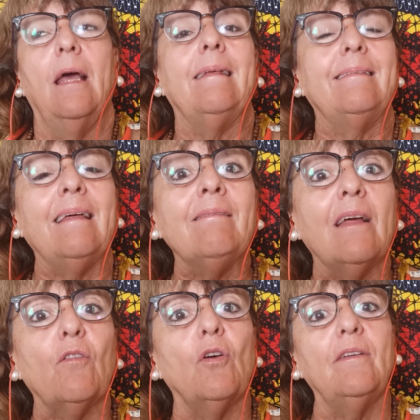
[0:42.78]
el
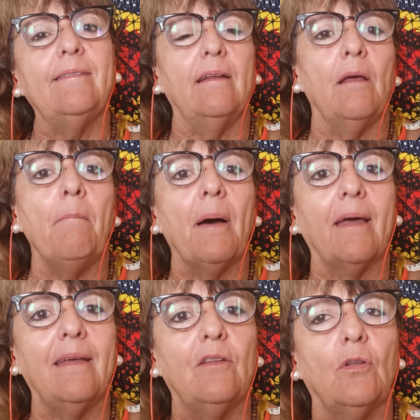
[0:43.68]
estándar de hoy serían
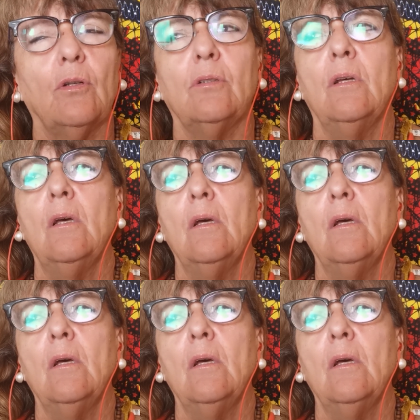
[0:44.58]
bajitos.